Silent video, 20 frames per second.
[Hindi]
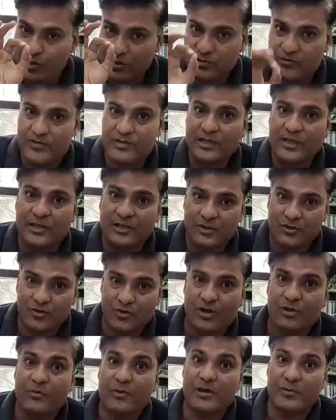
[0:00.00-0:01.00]
उन्नीसवें दिन की
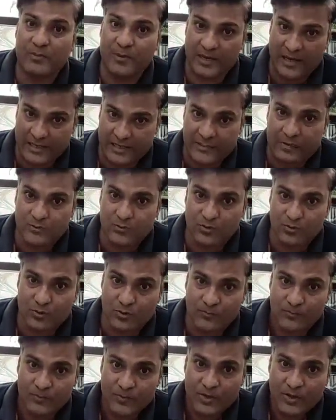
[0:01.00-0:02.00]
जो रिंग मैंने पहनाई थी
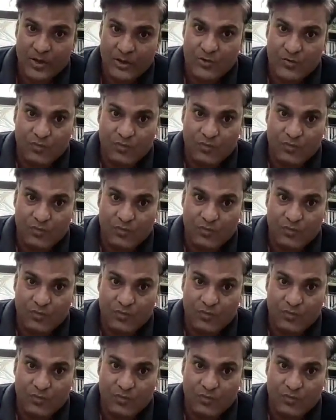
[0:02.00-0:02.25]
उनको